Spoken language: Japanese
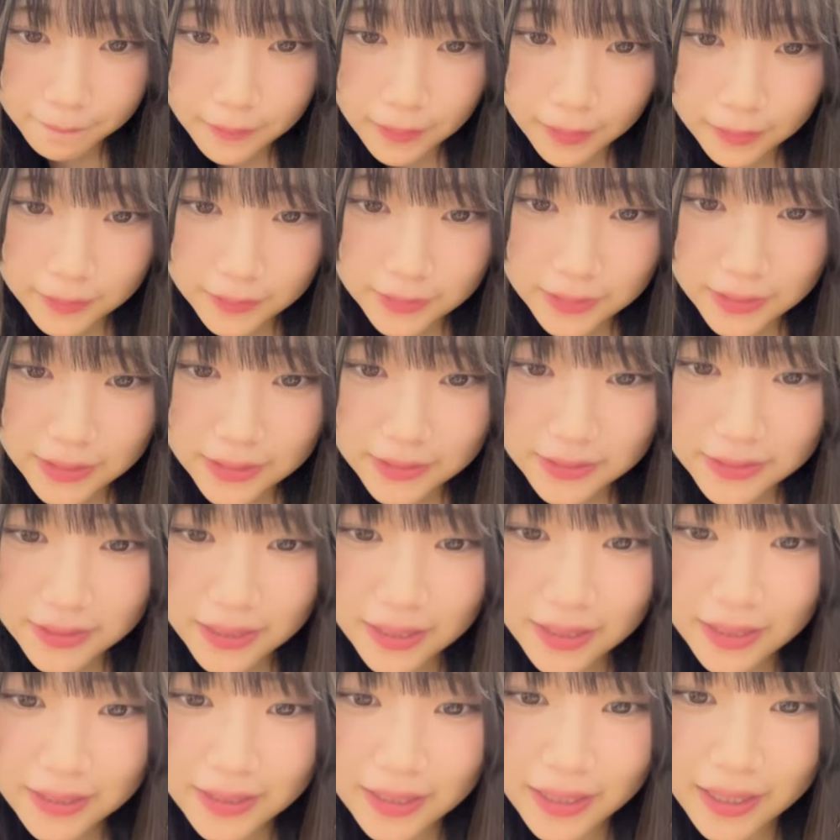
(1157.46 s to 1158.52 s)

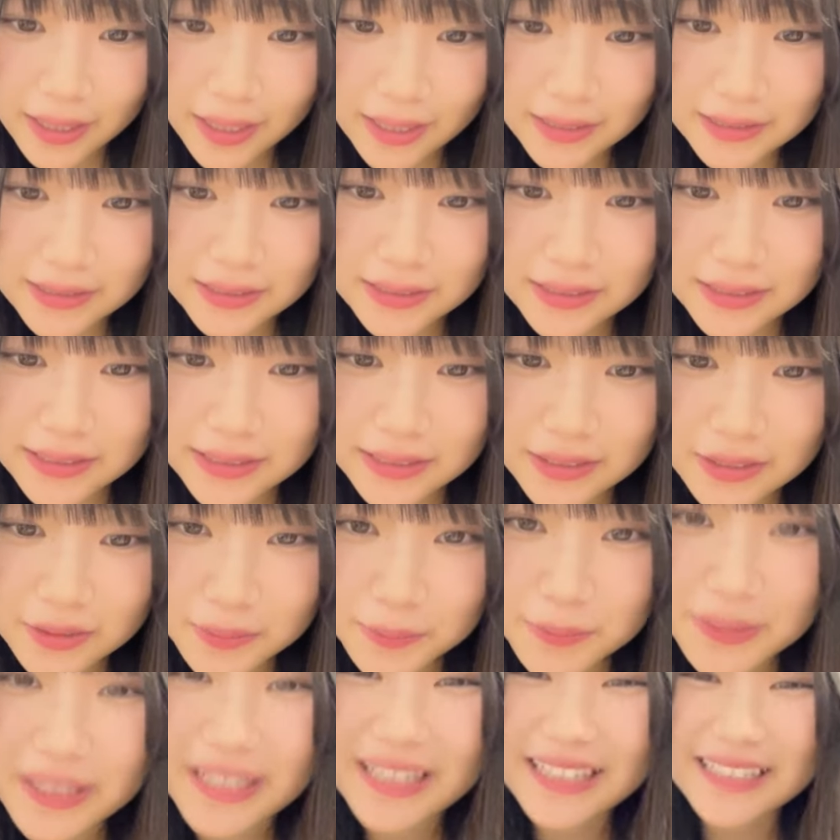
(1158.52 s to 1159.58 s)
127.8って身長みたい